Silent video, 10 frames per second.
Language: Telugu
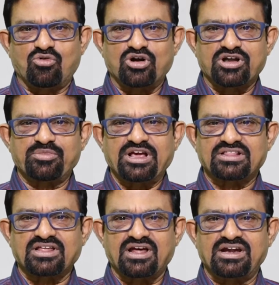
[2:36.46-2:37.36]
ఓటమి
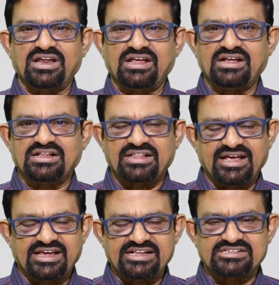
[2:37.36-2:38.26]
అంతరాన్ని
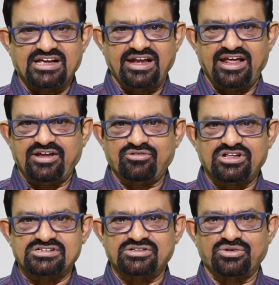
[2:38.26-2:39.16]
తగ్గించాలి అనే
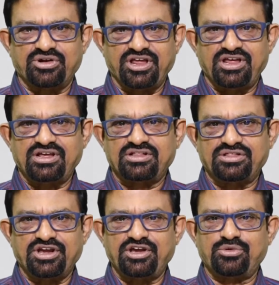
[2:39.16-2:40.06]
ఉద్దేశంతో
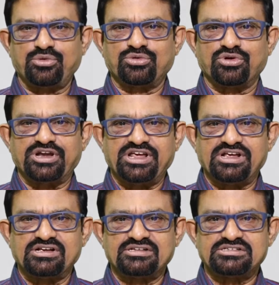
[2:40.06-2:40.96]
త్రీ టూ తోటి
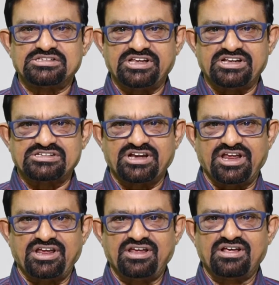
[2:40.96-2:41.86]
సిరీస్ని
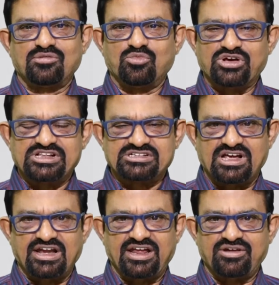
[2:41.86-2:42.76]

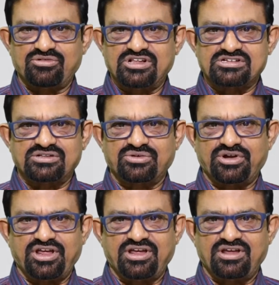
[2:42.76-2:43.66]
ముగించాలి అనే ఉద్దేశంతో
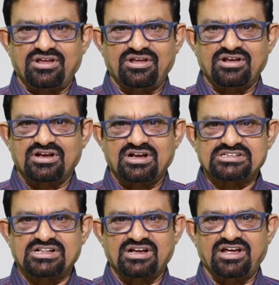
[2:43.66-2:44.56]

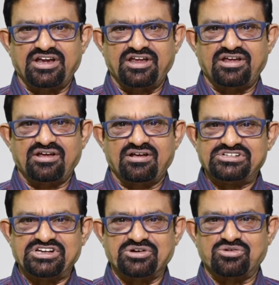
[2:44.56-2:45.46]
ఖచ్చితంగానే
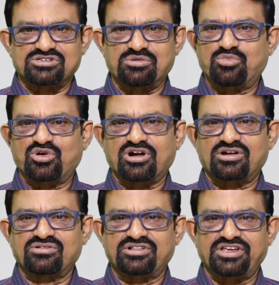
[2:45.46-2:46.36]
విజయం కోసం
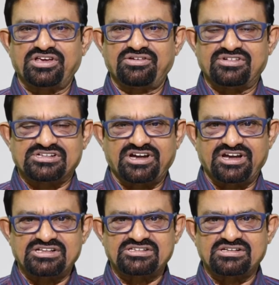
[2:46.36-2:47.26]
పోరాడుతుంది
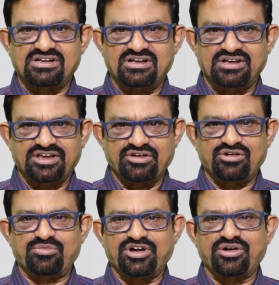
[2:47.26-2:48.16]
వెస్టిండీస్
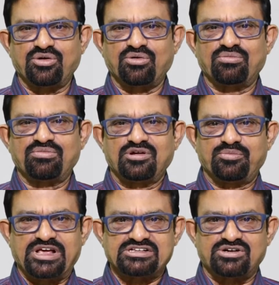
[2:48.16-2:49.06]
కేవలం రెండో
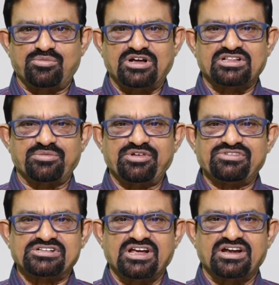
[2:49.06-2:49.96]
మ్యాచ్లో మాత్రమే
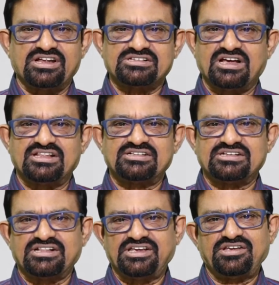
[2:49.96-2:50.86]
విజయాన్ని
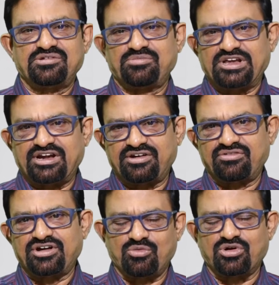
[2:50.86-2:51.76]
సాధించింది
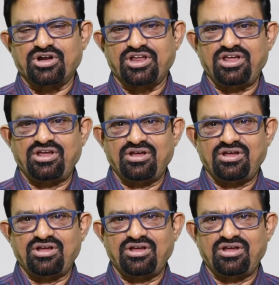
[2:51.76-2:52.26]
మిగిలినటువంటి ఒకటి